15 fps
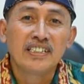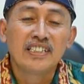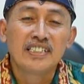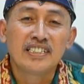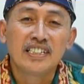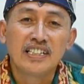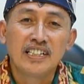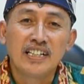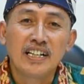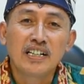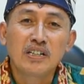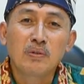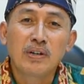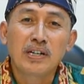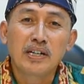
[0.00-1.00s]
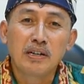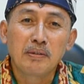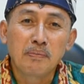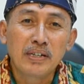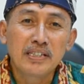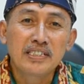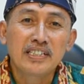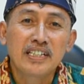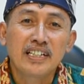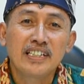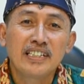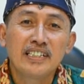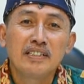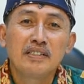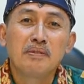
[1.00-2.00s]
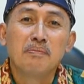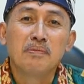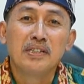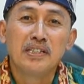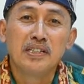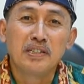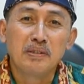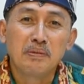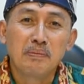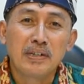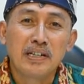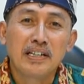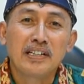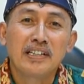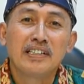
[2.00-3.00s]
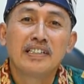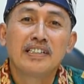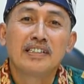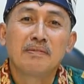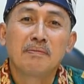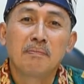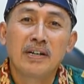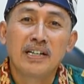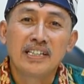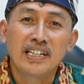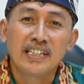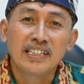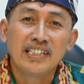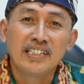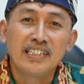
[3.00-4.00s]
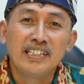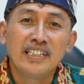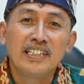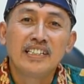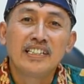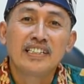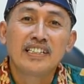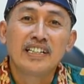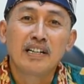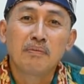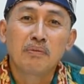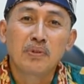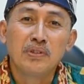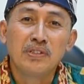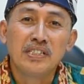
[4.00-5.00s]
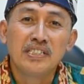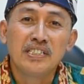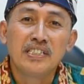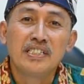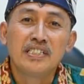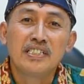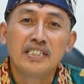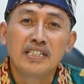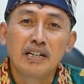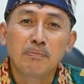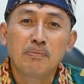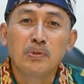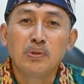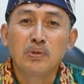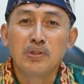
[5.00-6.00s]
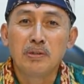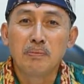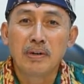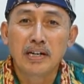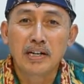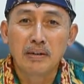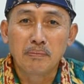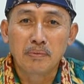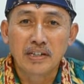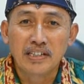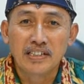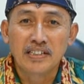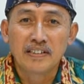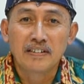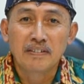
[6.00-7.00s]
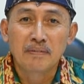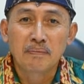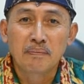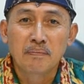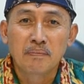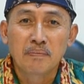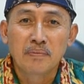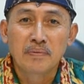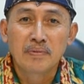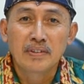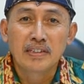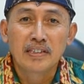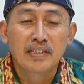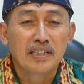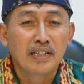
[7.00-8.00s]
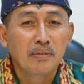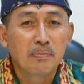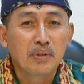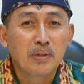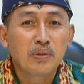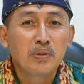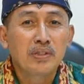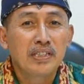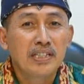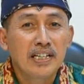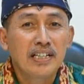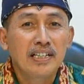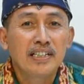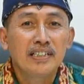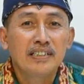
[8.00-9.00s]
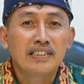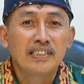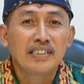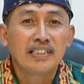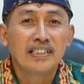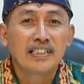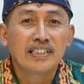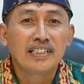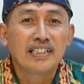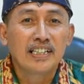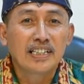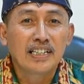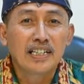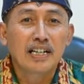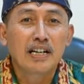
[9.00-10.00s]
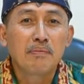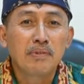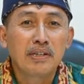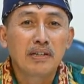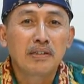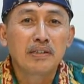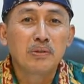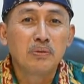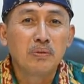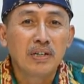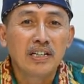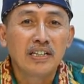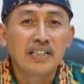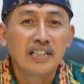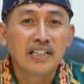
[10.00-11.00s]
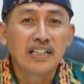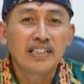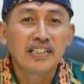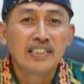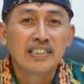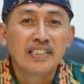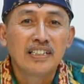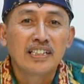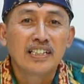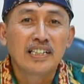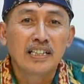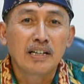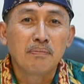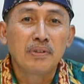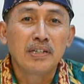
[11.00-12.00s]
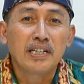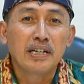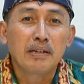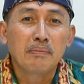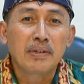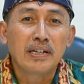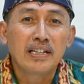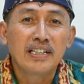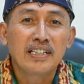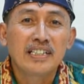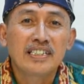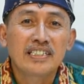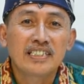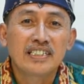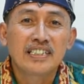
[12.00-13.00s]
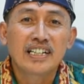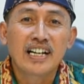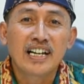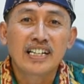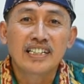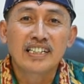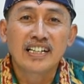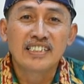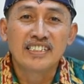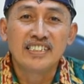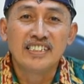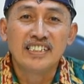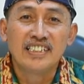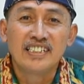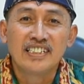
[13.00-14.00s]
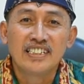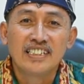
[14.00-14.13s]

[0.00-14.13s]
Sehingga keluarga pasien menerima mayat ini dalam kondisi siap untuk dimakamkan. Yang berikutnya, ya, kegiatan kami yang kedua adalah kita beri nama Sekartaji.